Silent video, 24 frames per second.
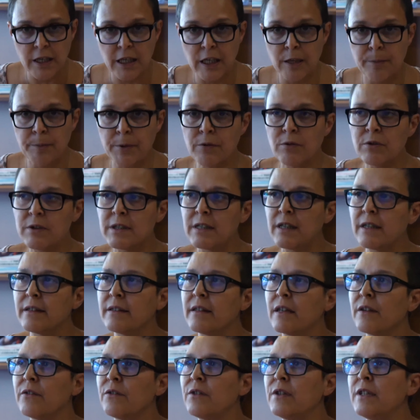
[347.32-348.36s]
Ils peuvent aussi
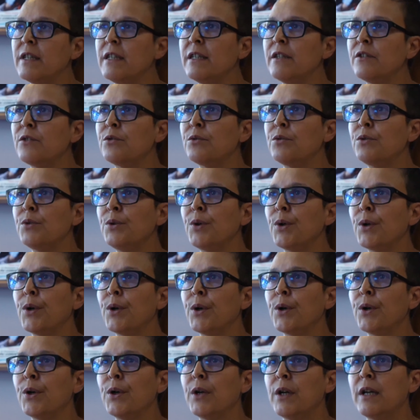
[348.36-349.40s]
intervenir sur
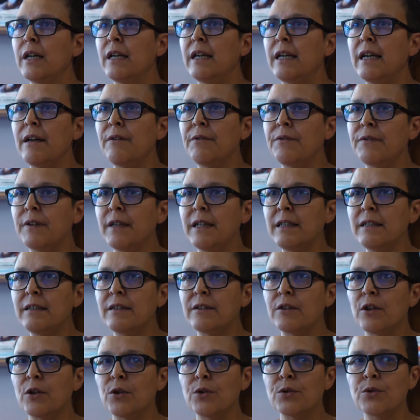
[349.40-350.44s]
euh, la
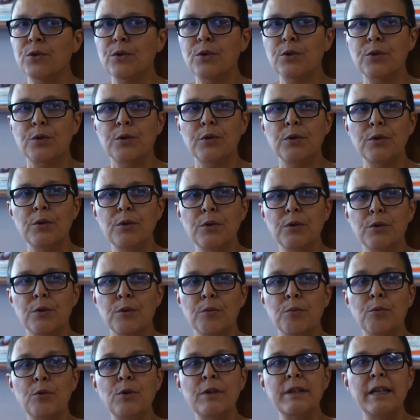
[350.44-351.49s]
FEST en tant que euh,
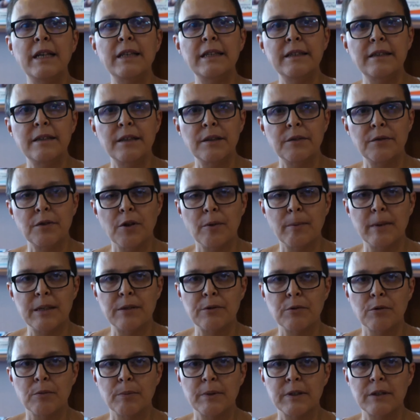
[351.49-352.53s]
modalité de
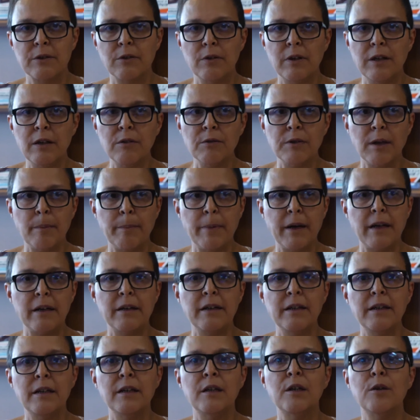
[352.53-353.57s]
formation. Parce que là, on a
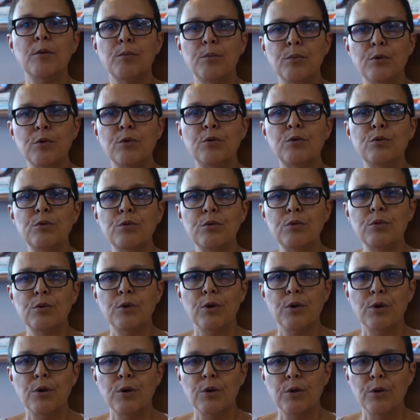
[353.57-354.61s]
parlé beaucoup
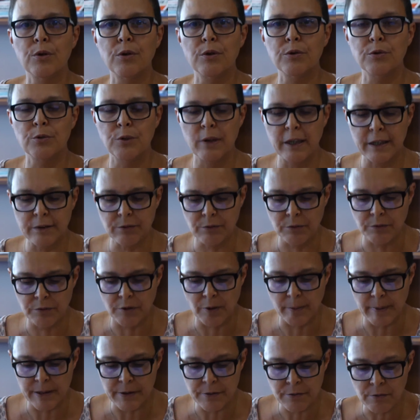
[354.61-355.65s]
euh, de l'action de
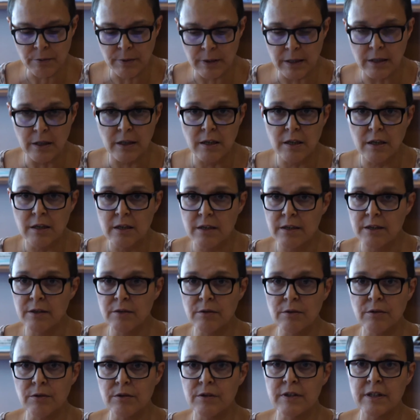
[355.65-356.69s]
formation, mais
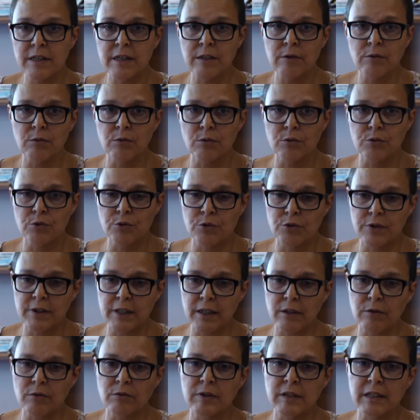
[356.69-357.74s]
si, on se
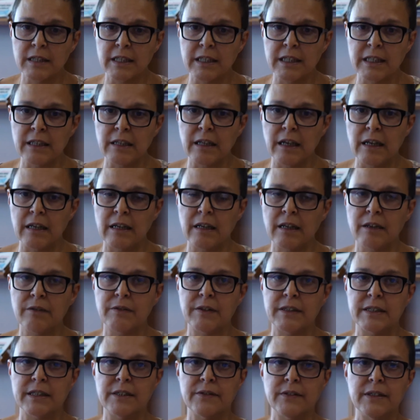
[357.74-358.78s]
circonscrit à la
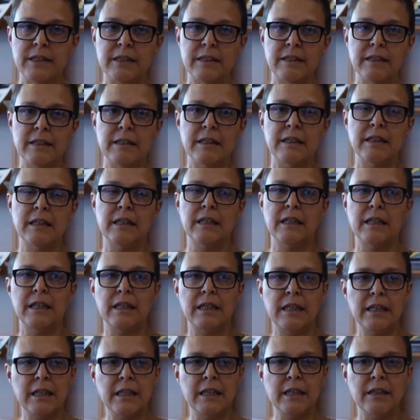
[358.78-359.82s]
réflexivité
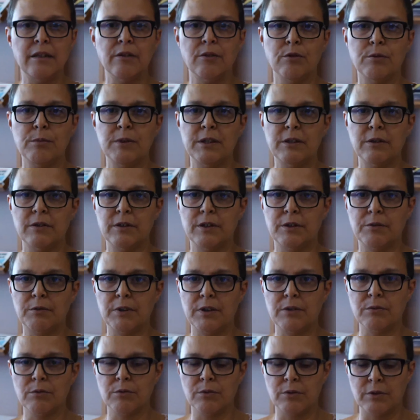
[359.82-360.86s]
et aux mises en
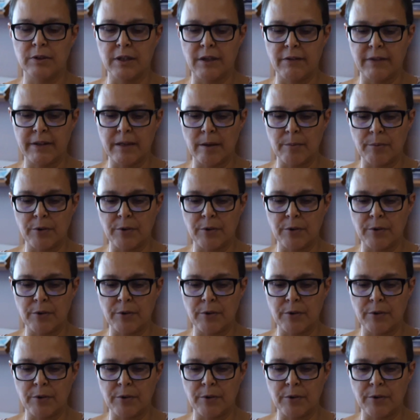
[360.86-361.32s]
situation de travail